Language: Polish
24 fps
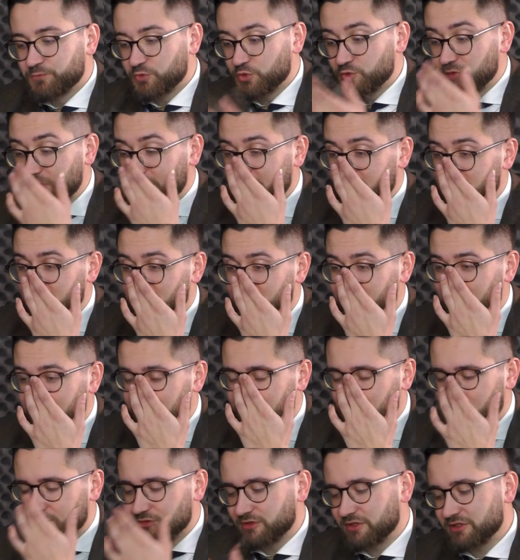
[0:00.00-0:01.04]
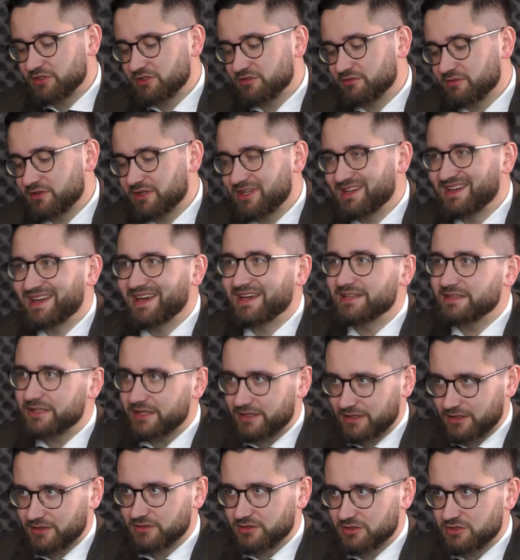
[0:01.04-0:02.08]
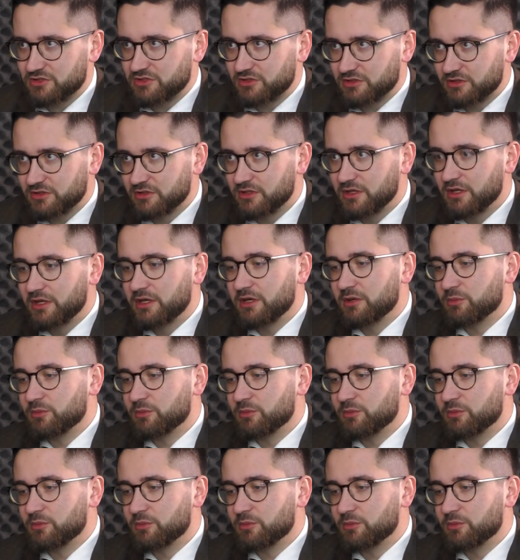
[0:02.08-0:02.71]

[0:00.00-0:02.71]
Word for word: tutaj jeszcze warto dodać, że węgiel energetyczny